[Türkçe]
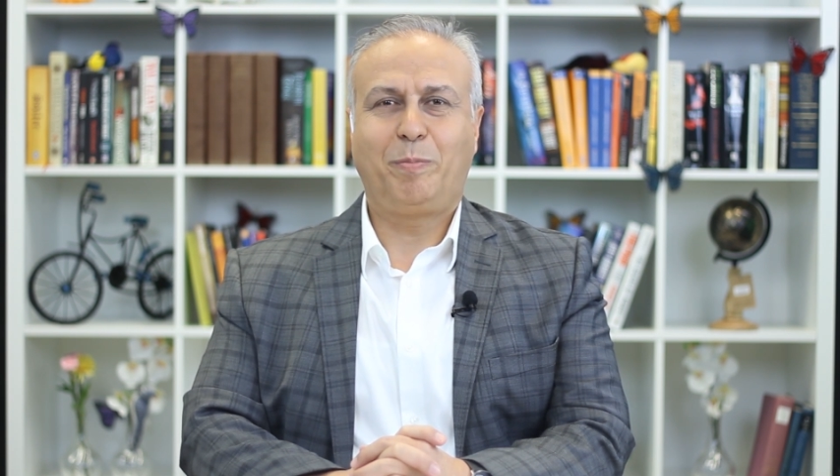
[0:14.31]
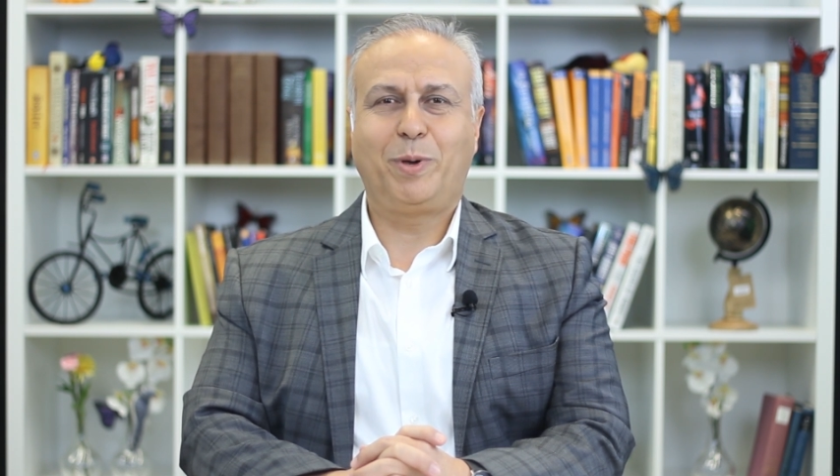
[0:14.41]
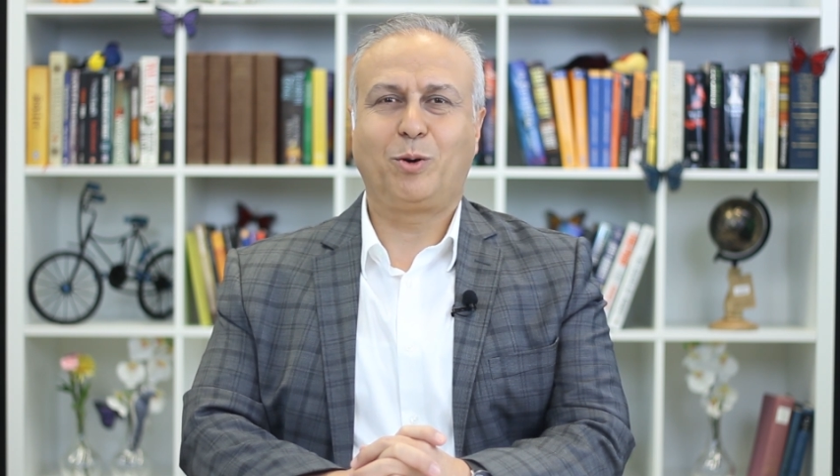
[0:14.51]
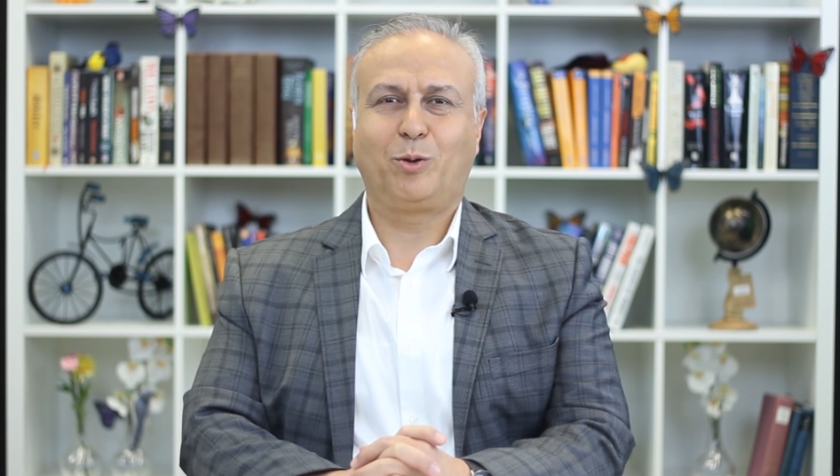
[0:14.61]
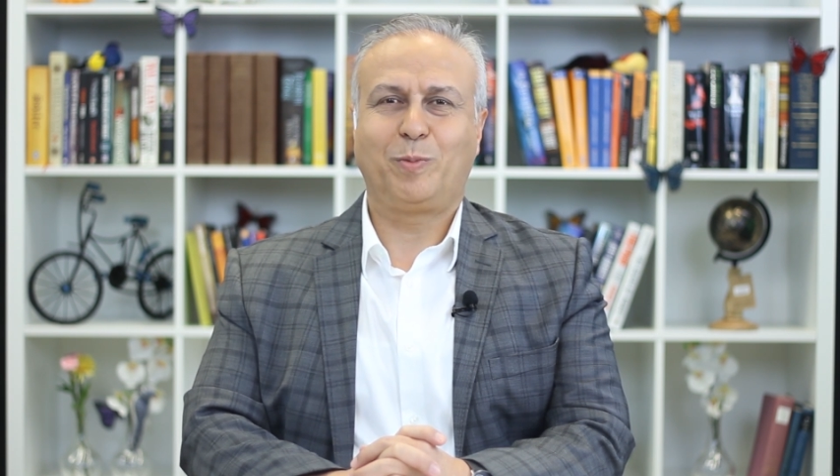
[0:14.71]

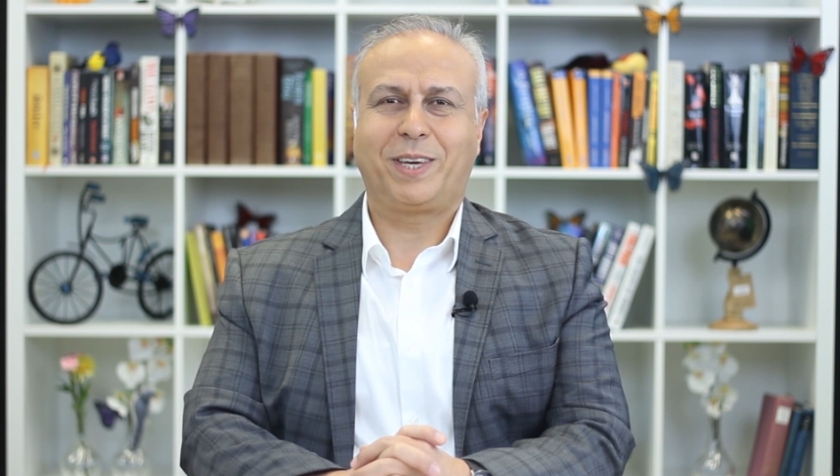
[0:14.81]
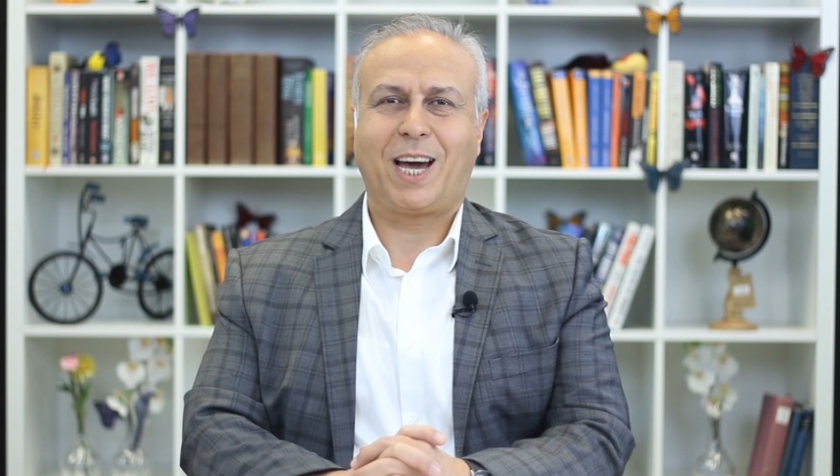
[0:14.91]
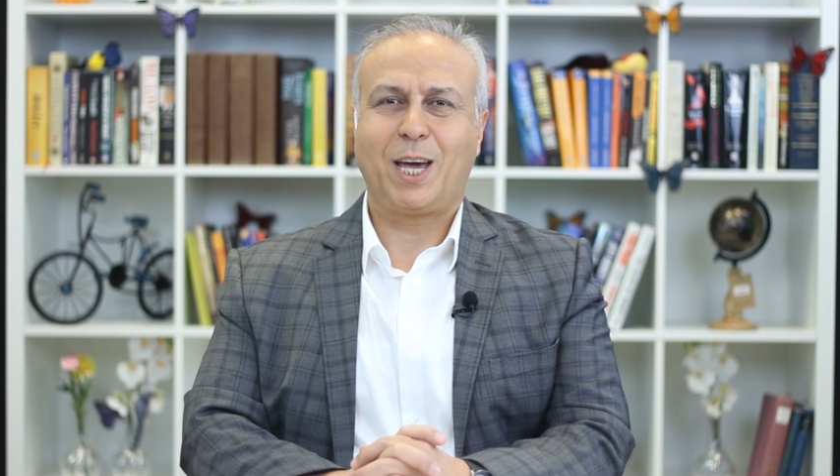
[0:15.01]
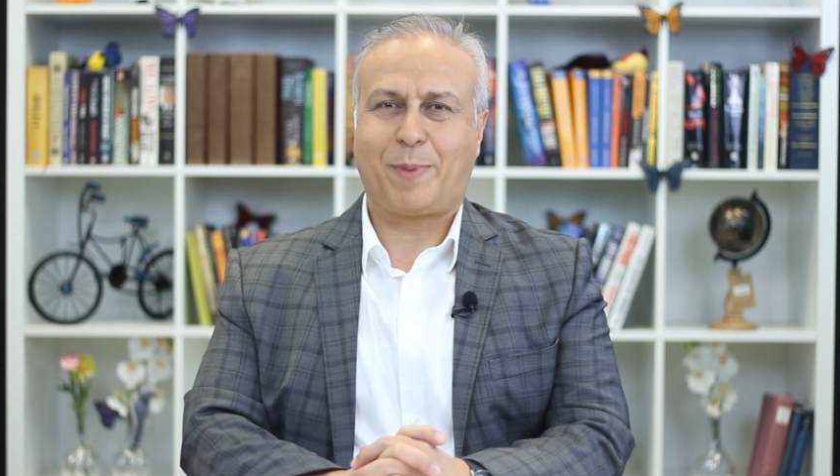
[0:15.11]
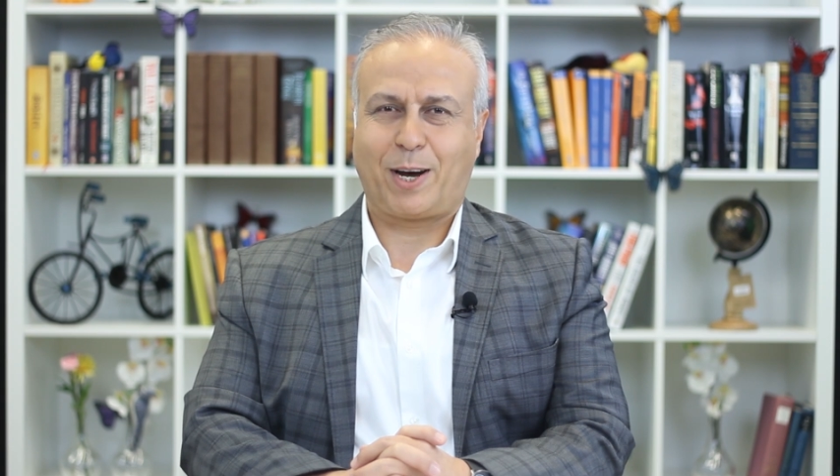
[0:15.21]
Bir Yudum
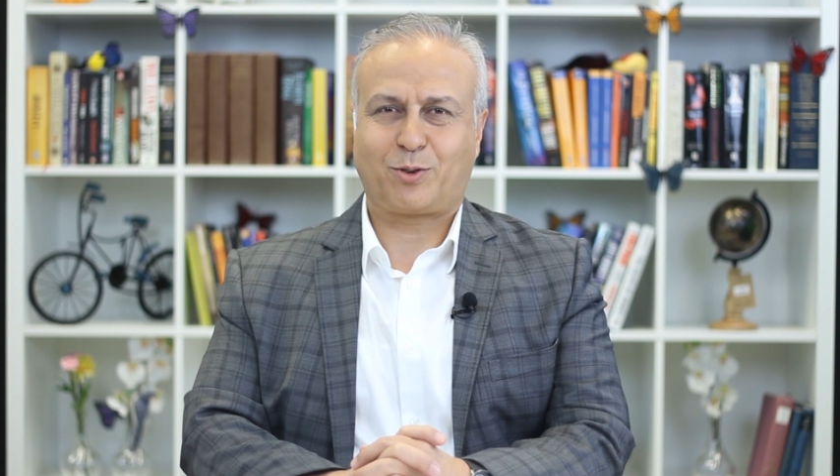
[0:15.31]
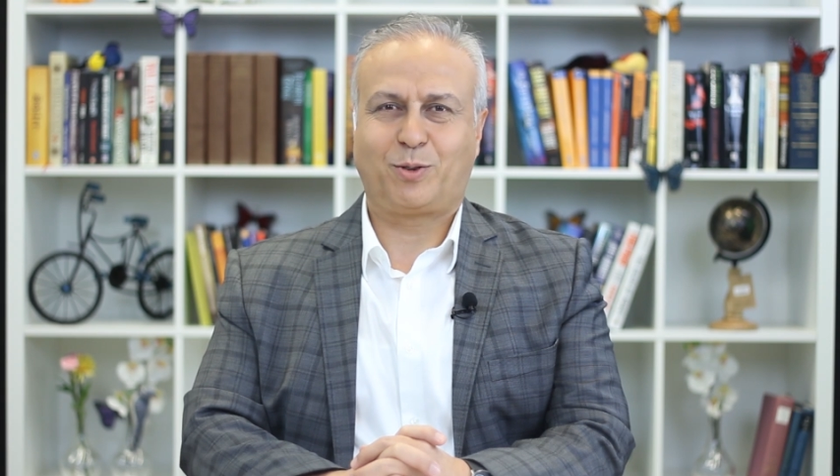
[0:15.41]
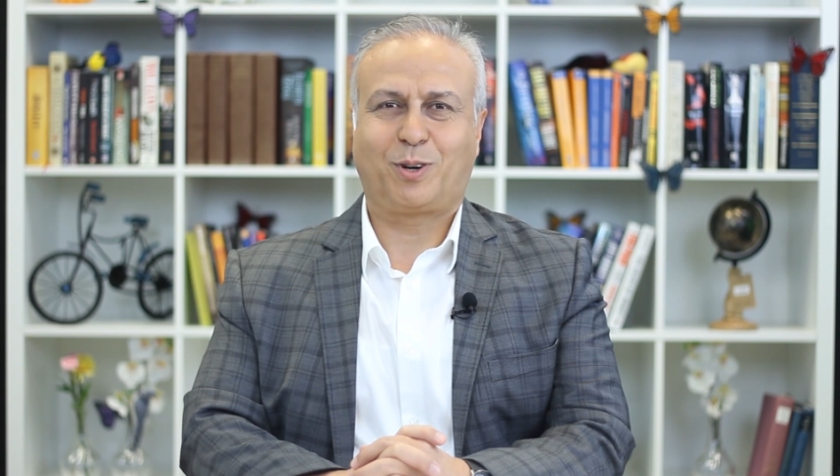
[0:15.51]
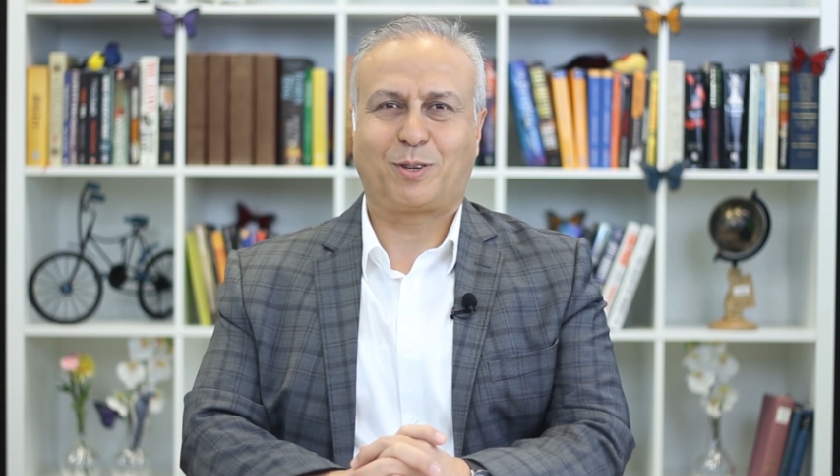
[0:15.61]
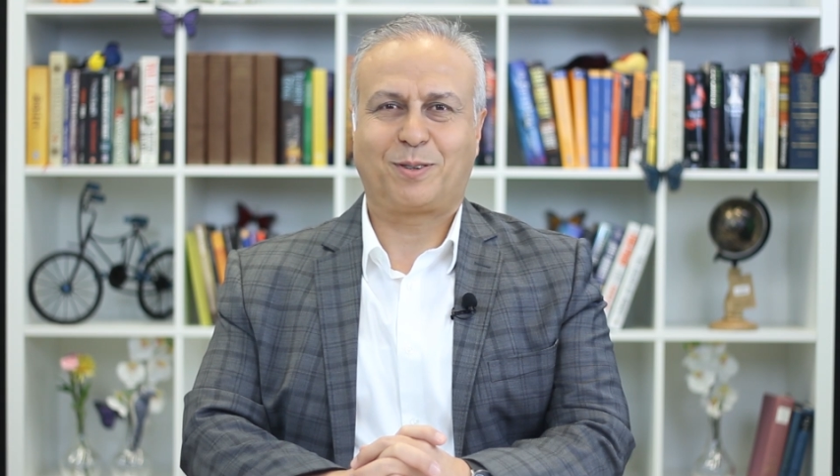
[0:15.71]
Hikaye
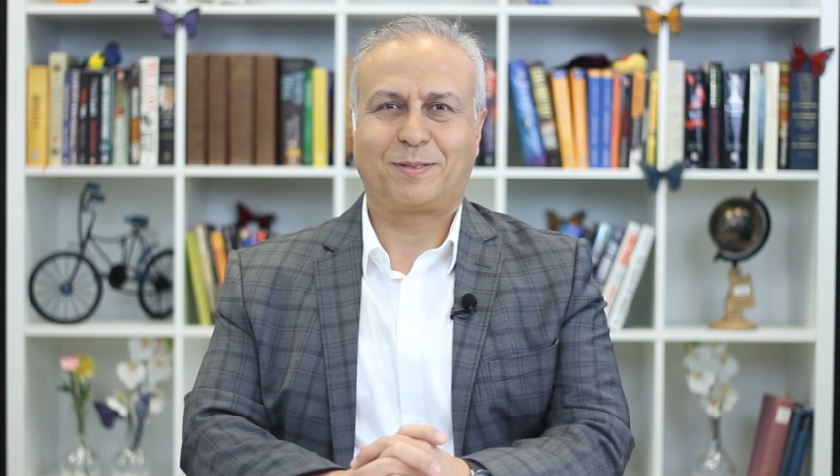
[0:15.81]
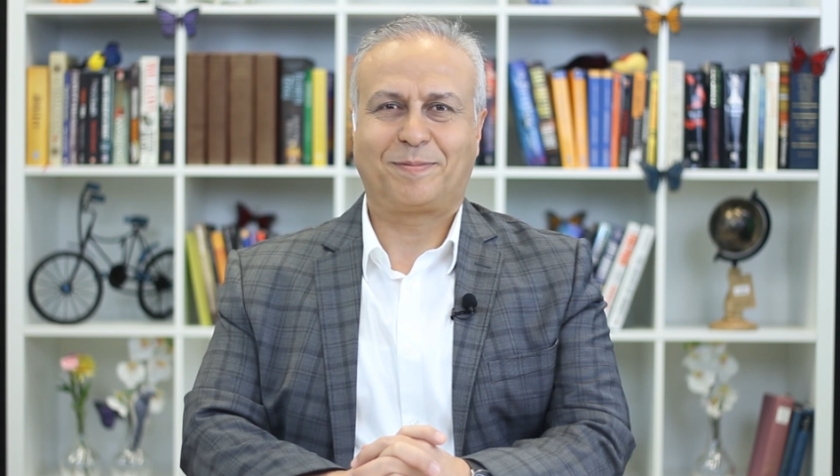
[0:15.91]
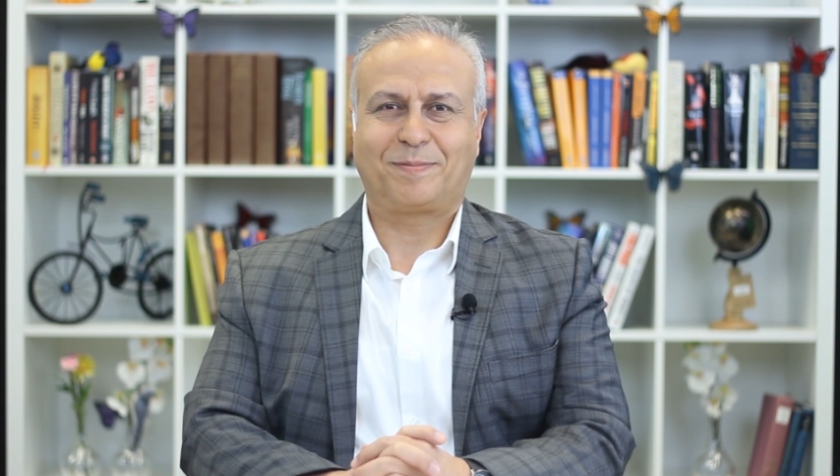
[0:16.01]
başlıyor.